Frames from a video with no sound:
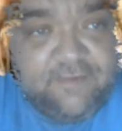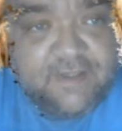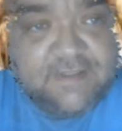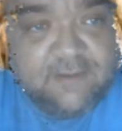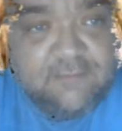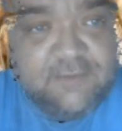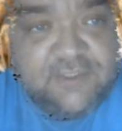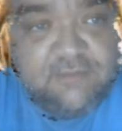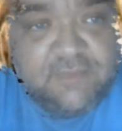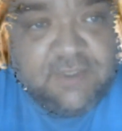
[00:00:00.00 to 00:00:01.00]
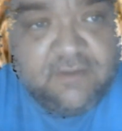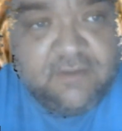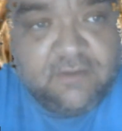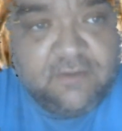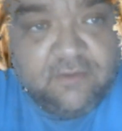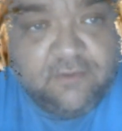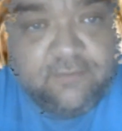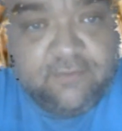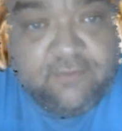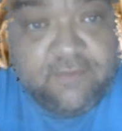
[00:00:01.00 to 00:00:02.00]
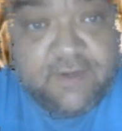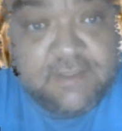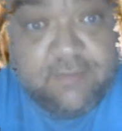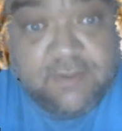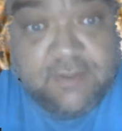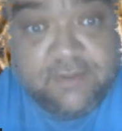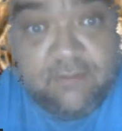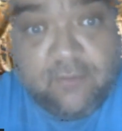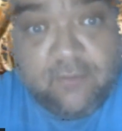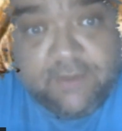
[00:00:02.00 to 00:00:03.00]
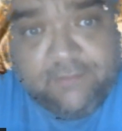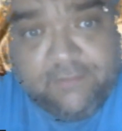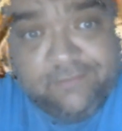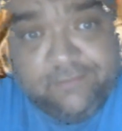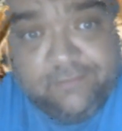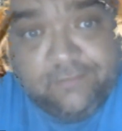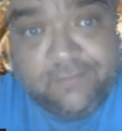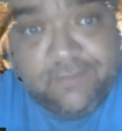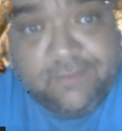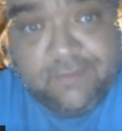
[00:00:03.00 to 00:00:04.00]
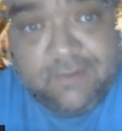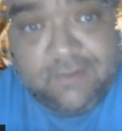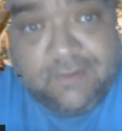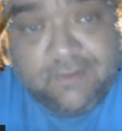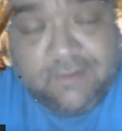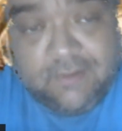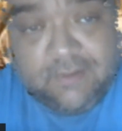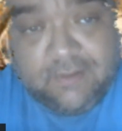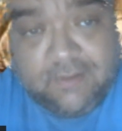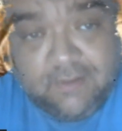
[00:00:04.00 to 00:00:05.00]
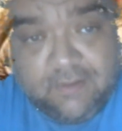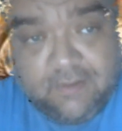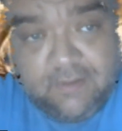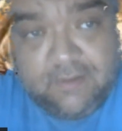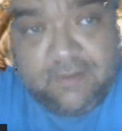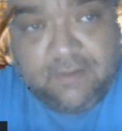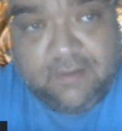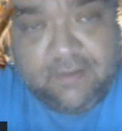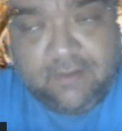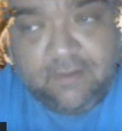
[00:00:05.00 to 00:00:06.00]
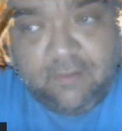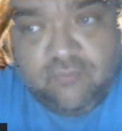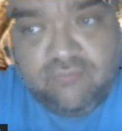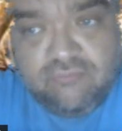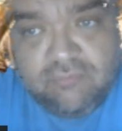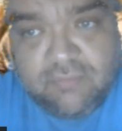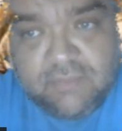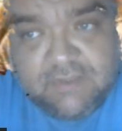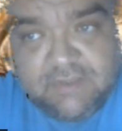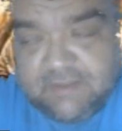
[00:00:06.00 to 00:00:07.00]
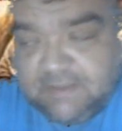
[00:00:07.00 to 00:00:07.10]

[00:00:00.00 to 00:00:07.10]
mim em outro universo pode ter morrido. E, e se